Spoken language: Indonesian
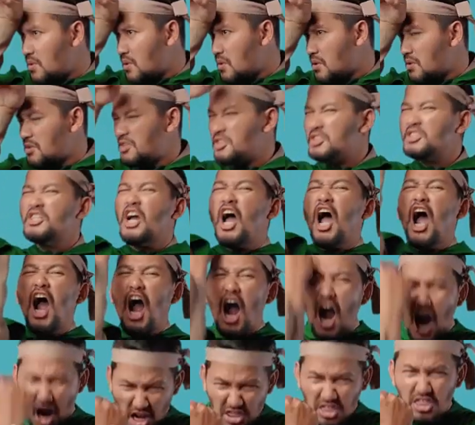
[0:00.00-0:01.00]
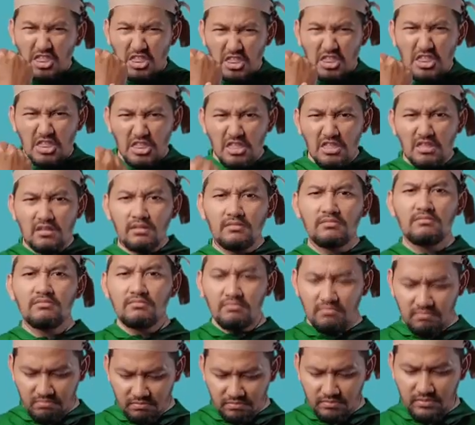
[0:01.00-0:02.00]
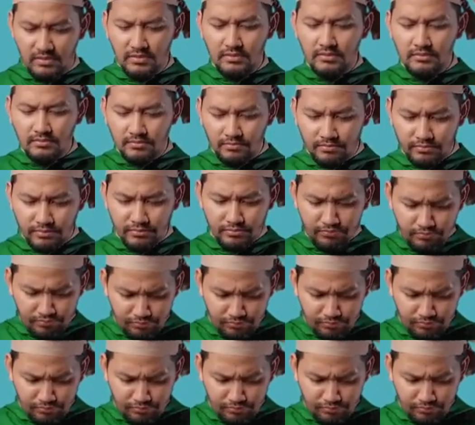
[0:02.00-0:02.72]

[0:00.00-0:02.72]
Walau telah jelas bahwa Fir'aun adalah sosok yang